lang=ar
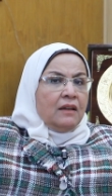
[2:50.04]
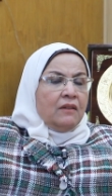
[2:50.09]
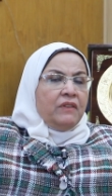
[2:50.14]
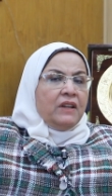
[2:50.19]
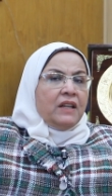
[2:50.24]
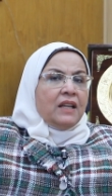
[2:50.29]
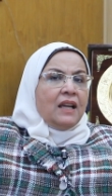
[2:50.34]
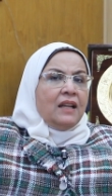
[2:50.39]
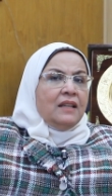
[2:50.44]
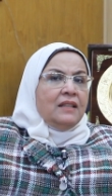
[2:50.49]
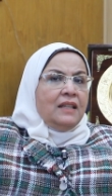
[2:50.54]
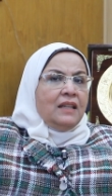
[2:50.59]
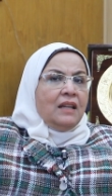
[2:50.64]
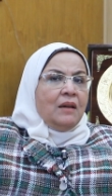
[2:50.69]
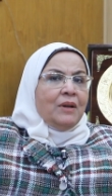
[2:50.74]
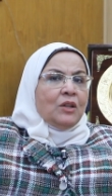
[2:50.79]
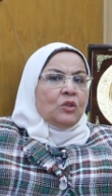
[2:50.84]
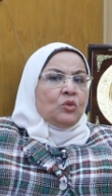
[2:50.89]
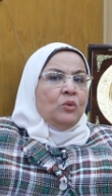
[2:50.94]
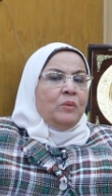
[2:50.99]
فنخلينا
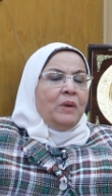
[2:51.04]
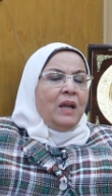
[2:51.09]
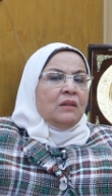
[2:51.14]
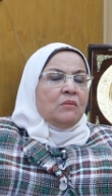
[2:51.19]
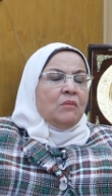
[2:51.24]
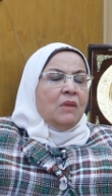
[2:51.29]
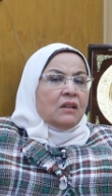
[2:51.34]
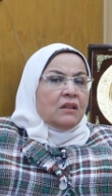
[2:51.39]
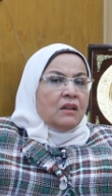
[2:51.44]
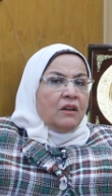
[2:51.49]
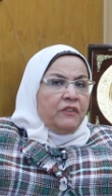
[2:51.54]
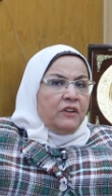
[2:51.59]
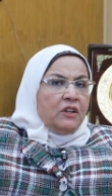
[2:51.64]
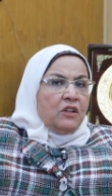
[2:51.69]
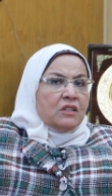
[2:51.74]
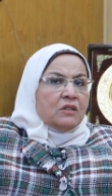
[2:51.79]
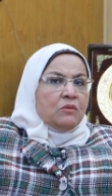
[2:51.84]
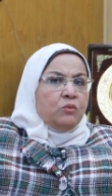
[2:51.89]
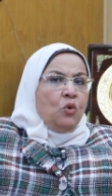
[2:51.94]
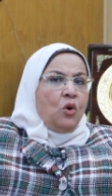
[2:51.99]
برضو يعني مره في
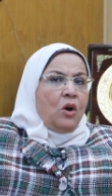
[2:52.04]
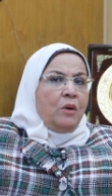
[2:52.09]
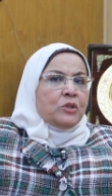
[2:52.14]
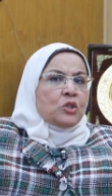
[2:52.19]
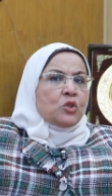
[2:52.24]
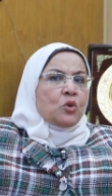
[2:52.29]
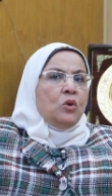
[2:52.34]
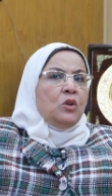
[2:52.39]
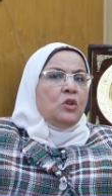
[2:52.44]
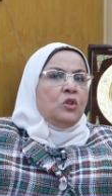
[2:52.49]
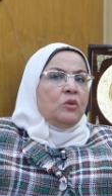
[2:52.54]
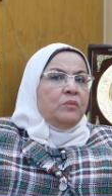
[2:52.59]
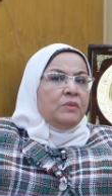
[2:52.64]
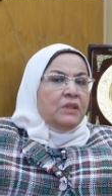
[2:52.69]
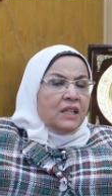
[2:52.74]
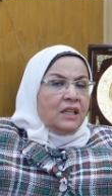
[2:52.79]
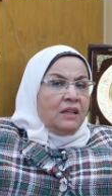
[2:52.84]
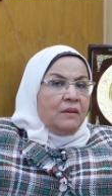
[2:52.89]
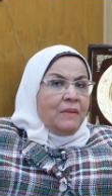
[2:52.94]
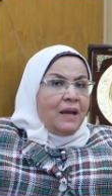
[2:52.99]
الاسبوع مش كل يوم
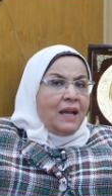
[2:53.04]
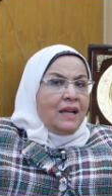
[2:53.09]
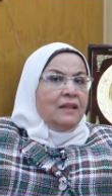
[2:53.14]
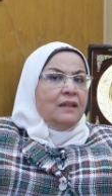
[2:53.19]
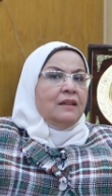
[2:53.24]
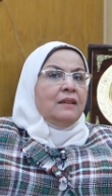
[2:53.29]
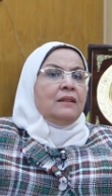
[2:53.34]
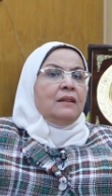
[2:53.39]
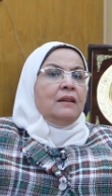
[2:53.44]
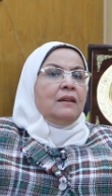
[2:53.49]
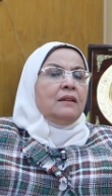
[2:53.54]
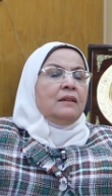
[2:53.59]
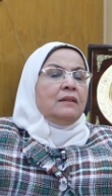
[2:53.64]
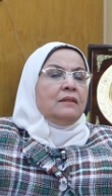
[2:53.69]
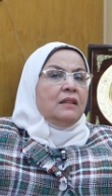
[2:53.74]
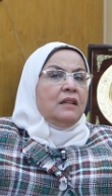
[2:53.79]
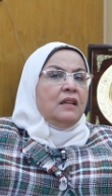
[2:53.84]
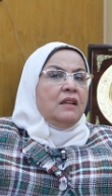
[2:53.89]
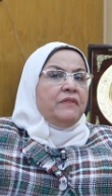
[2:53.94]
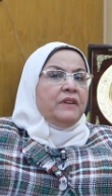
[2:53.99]
نجيب اكل
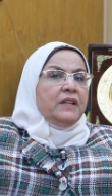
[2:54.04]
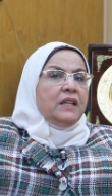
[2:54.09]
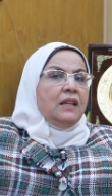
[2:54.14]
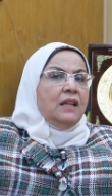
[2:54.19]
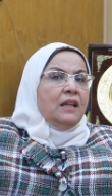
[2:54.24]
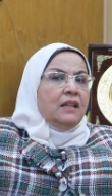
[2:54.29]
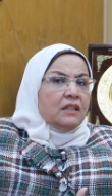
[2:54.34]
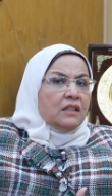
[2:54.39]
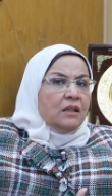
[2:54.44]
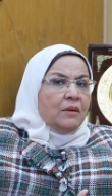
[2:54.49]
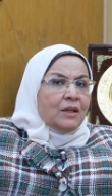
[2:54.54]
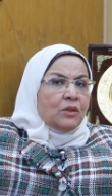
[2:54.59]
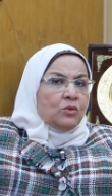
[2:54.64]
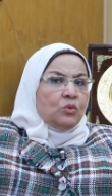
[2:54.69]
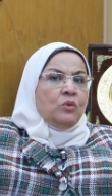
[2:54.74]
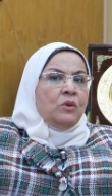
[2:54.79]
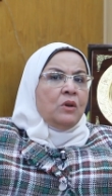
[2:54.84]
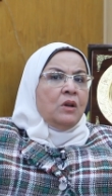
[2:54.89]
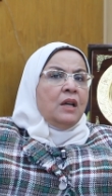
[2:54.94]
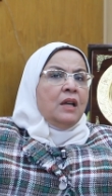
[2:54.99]
دليفري لان ده
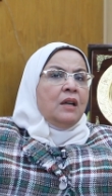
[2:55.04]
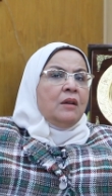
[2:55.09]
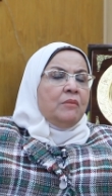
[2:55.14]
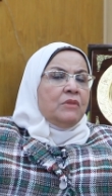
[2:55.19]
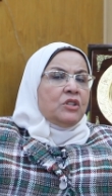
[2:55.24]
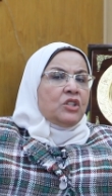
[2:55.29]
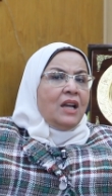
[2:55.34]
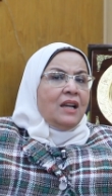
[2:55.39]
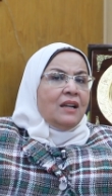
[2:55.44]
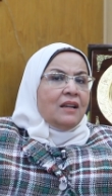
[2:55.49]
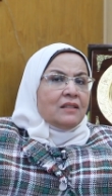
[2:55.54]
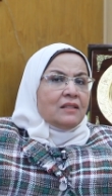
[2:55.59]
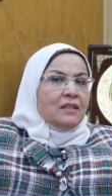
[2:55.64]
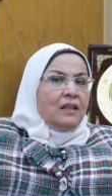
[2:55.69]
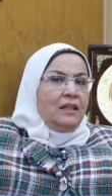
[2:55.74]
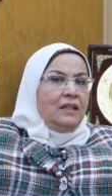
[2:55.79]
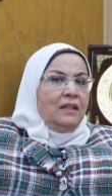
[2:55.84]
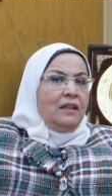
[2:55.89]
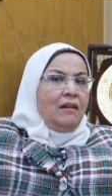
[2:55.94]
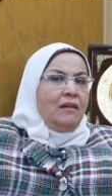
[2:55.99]
برضو مش حاجه
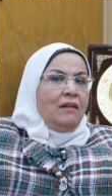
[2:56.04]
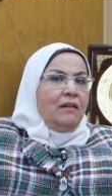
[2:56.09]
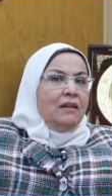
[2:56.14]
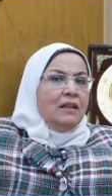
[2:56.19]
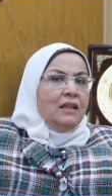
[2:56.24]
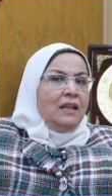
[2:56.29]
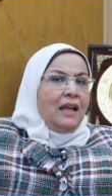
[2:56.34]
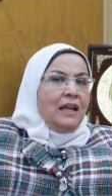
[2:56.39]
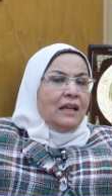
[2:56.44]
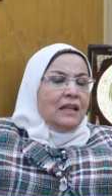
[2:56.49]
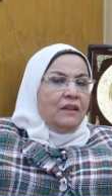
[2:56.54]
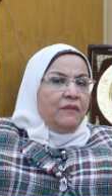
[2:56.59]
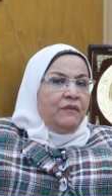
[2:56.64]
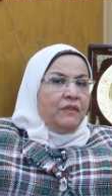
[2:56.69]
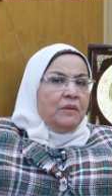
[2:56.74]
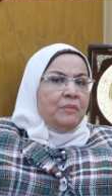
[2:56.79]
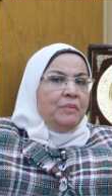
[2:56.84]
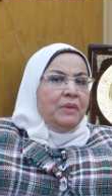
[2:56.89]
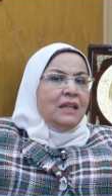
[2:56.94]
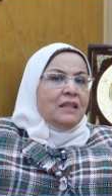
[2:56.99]
صحيحه الاكل
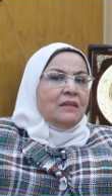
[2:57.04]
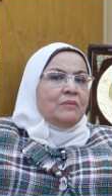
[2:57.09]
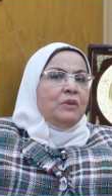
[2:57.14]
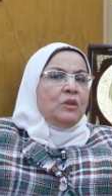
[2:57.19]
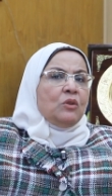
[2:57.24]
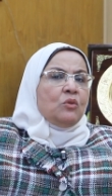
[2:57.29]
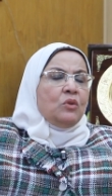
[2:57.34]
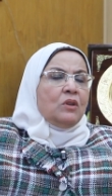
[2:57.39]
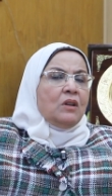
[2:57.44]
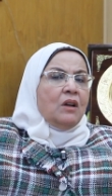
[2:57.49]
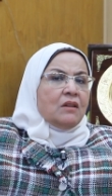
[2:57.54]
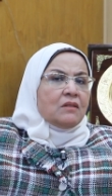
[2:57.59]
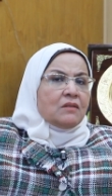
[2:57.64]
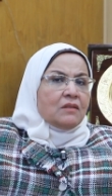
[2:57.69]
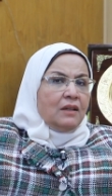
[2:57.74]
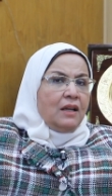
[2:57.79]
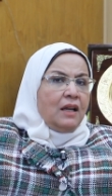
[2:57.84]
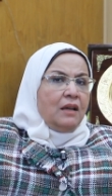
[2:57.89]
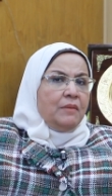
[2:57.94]
في البيت بيكون اكثر